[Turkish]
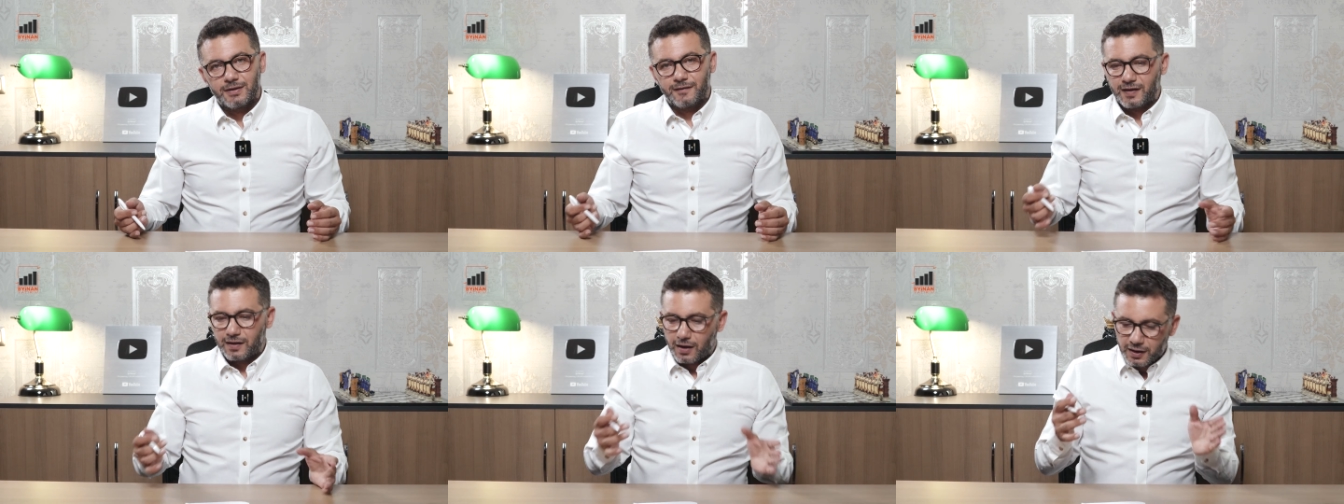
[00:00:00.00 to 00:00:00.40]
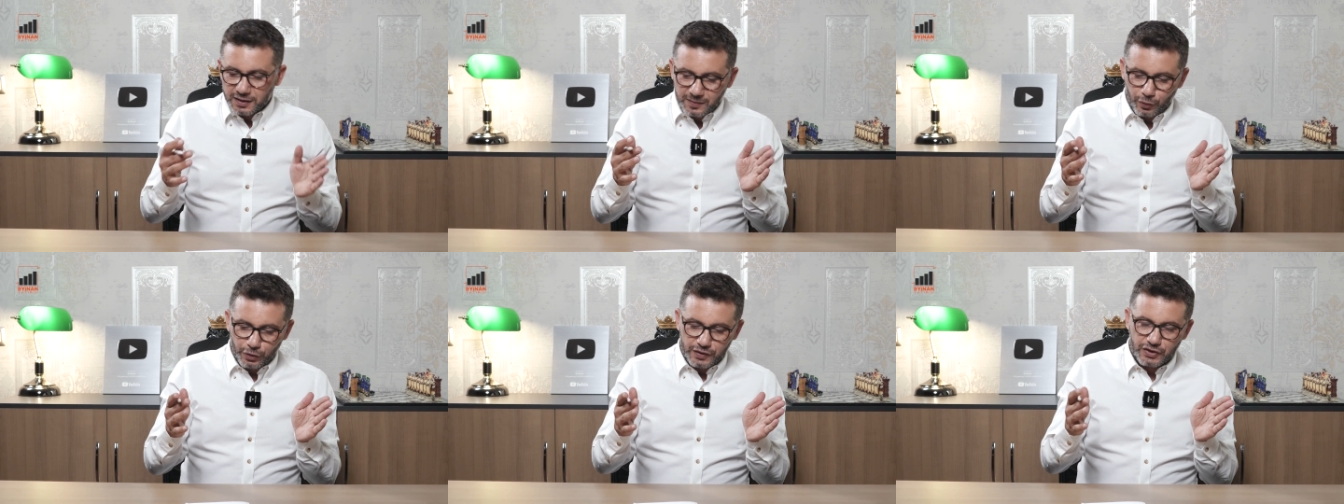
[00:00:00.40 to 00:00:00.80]
Ve
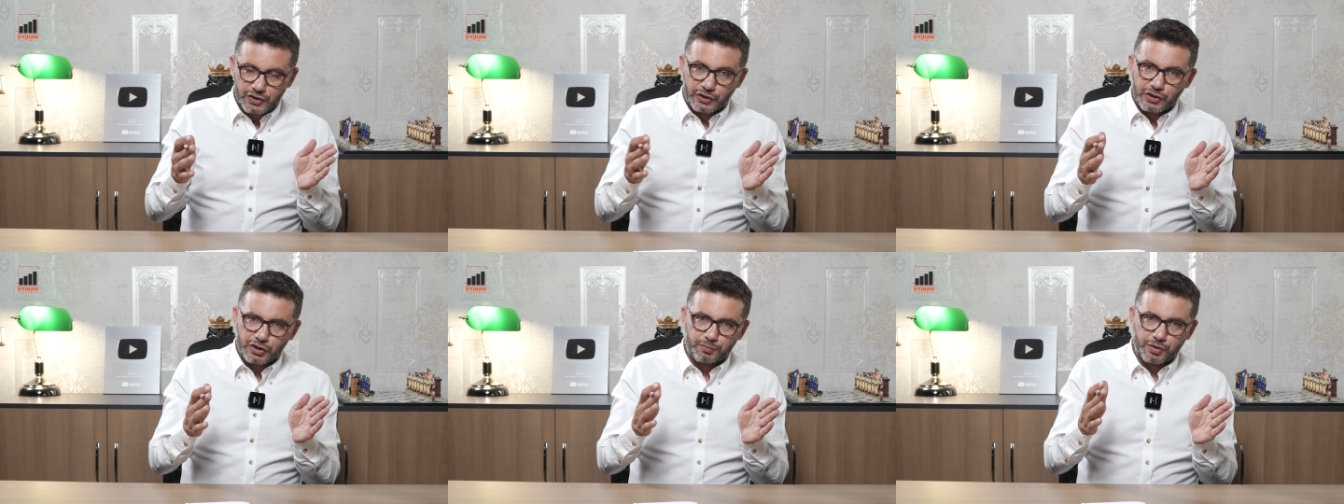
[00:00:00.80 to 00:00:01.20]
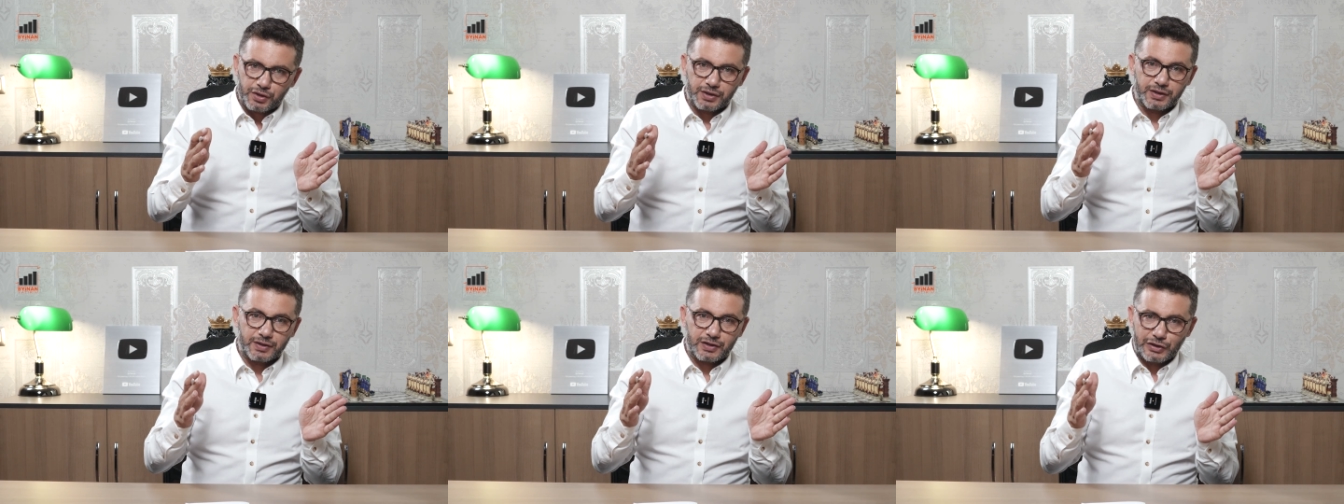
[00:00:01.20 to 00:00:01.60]
aynı böyle
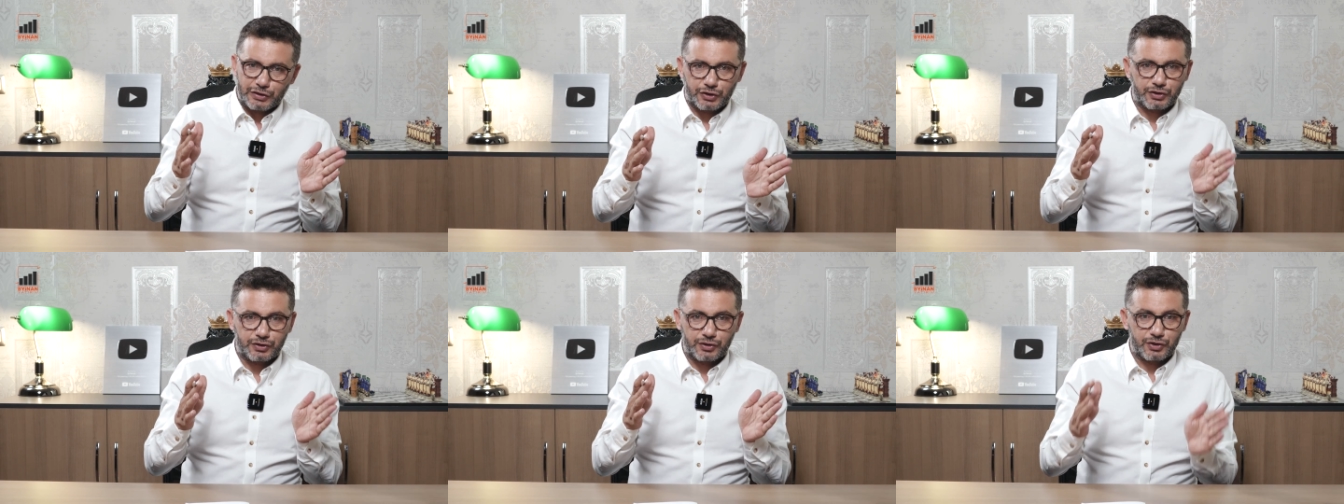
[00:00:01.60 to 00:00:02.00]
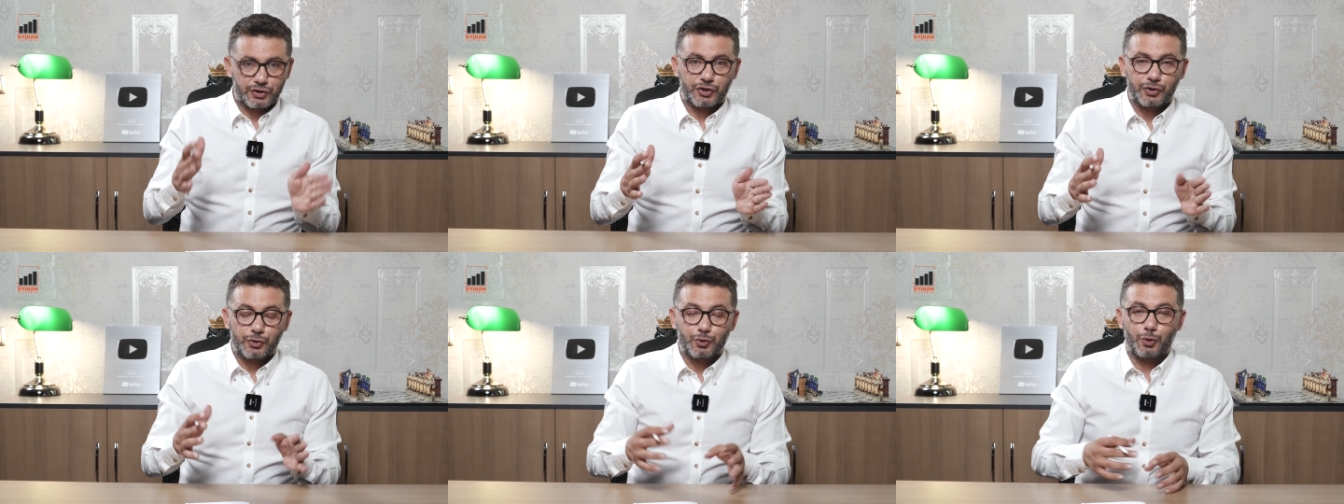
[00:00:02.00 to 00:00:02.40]
sıkışmışlık sıkıştı
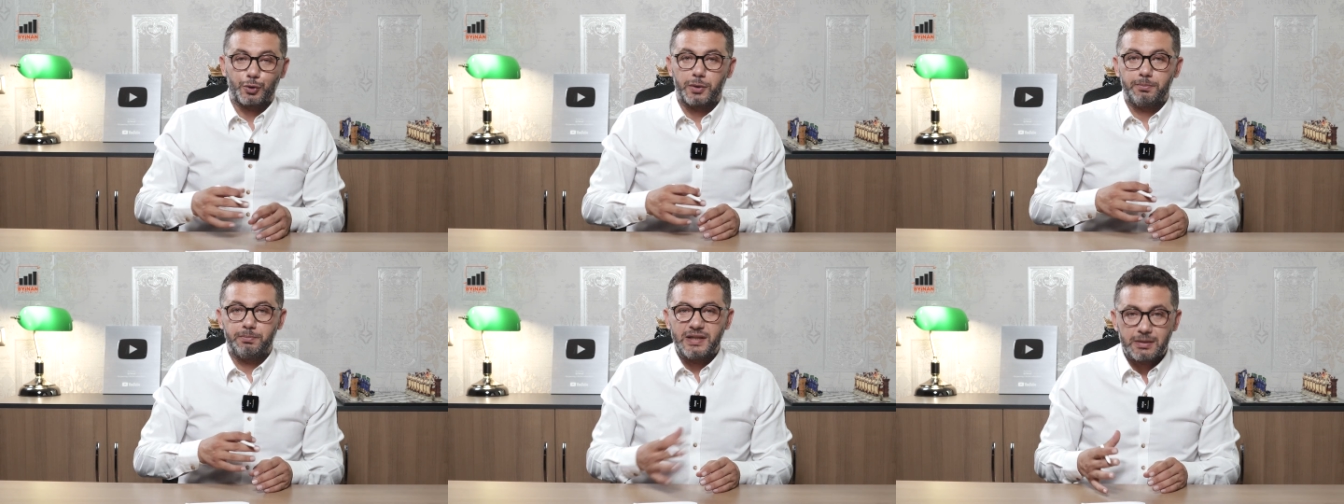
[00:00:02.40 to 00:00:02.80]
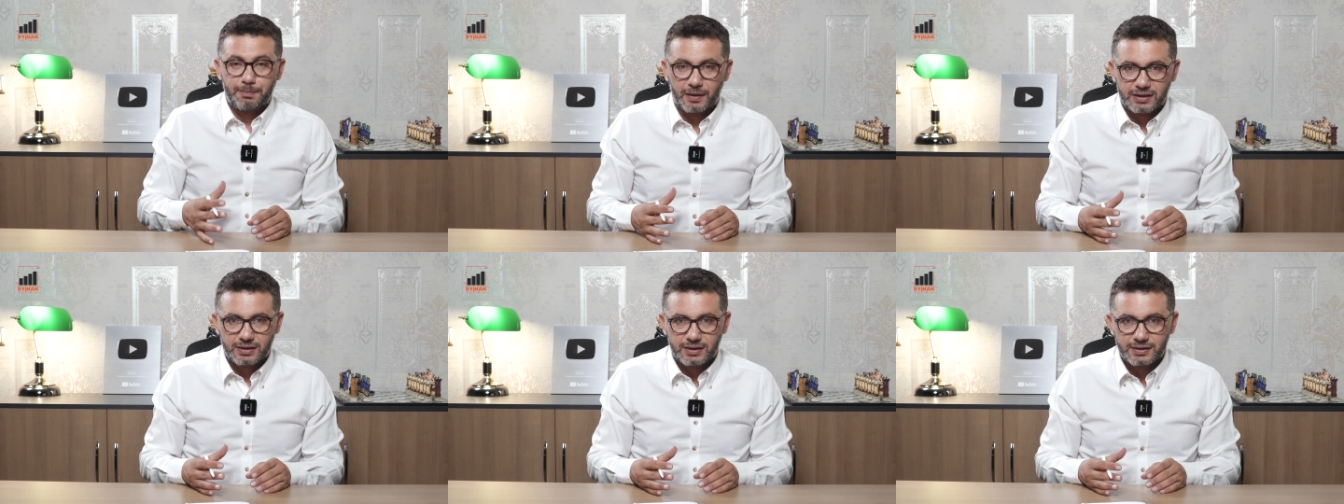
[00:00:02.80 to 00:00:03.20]
sıkıştı sonra bir
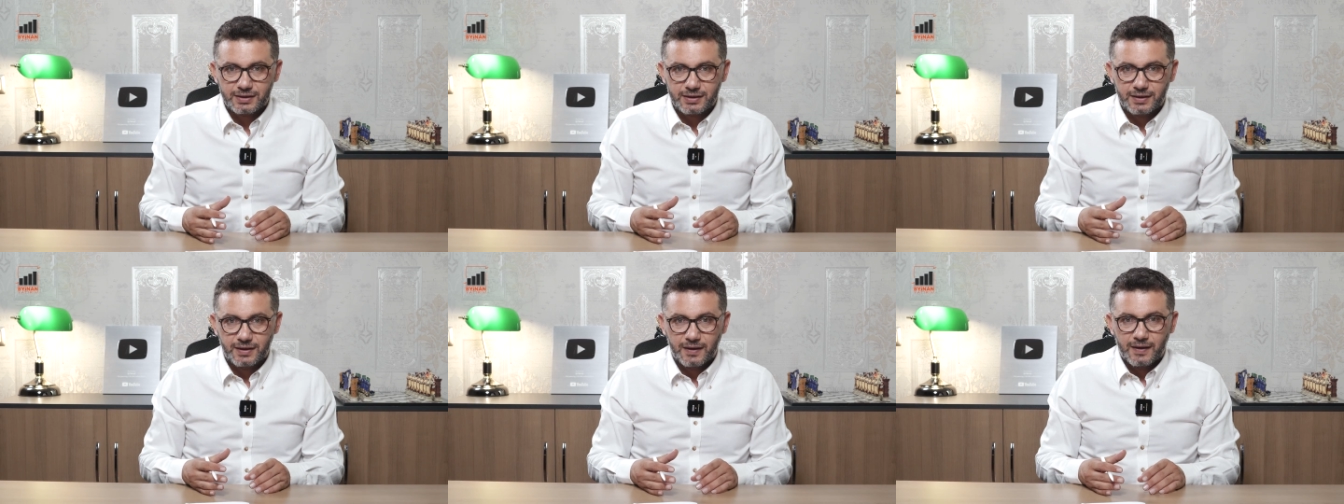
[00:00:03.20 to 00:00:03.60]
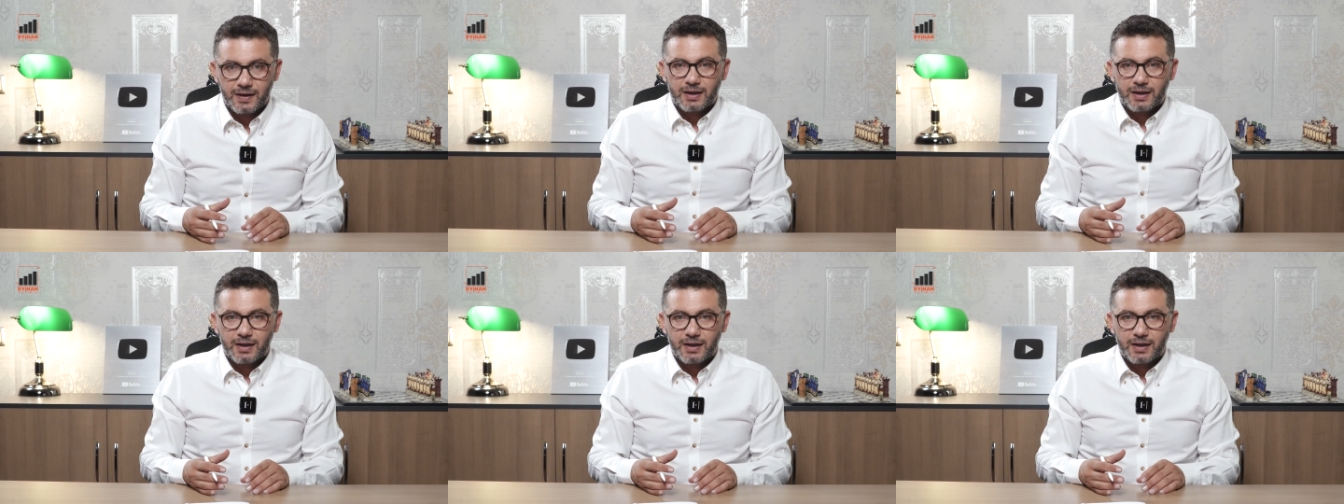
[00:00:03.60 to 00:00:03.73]
patladı.